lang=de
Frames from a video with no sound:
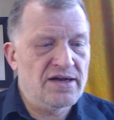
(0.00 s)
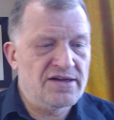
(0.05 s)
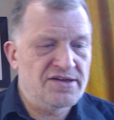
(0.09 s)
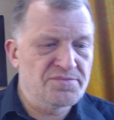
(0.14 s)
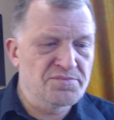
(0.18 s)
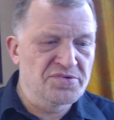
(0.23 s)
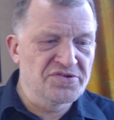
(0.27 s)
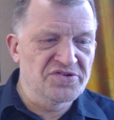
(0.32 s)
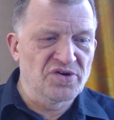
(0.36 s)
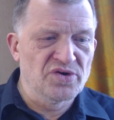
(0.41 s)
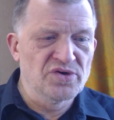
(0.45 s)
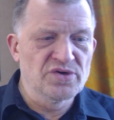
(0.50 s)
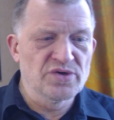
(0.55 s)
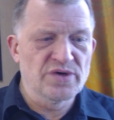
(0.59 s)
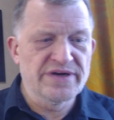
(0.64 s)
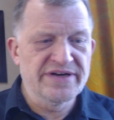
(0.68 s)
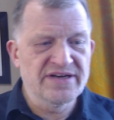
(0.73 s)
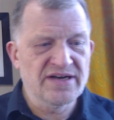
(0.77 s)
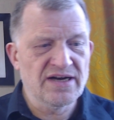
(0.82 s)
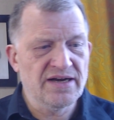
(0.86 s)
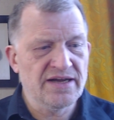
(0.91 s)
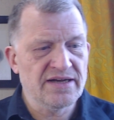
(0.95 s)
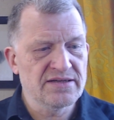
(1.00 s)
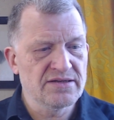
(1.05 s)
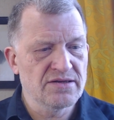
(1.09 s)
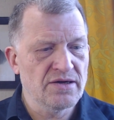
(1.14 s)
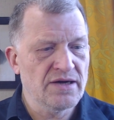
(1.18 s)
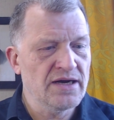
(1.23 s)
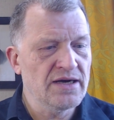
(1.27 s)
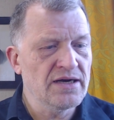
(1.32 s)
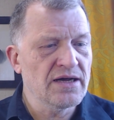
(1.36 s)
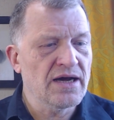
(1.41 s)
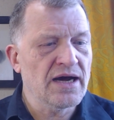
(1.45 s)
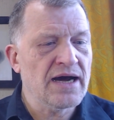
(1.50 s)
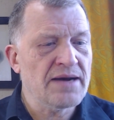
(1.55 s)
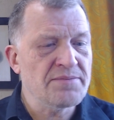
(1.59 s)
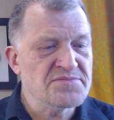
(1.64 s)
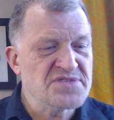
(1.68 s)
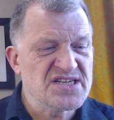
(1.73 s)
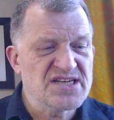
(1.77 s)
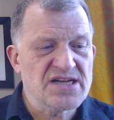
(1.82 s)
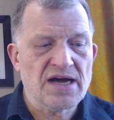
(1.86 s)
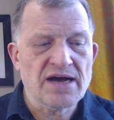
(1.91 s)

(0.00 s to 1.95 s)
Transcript: als Pseudo-Intellektuelle haben,